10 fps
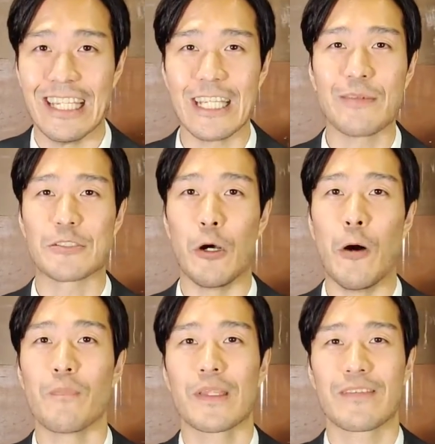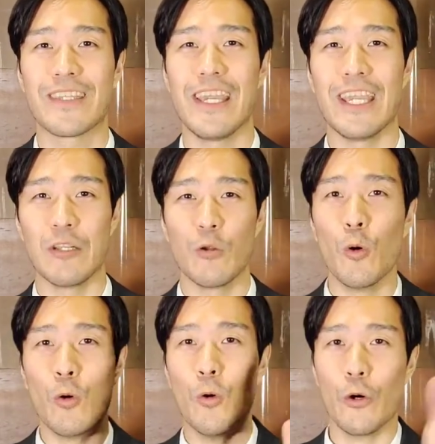いきますよ。せー
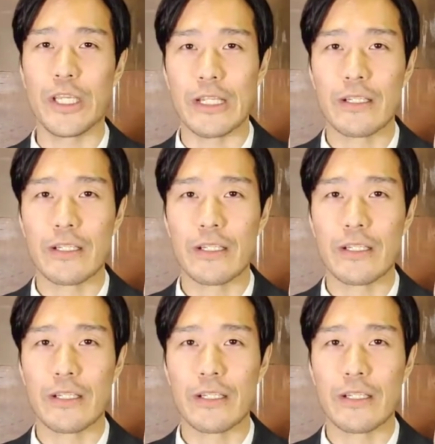の、ほいい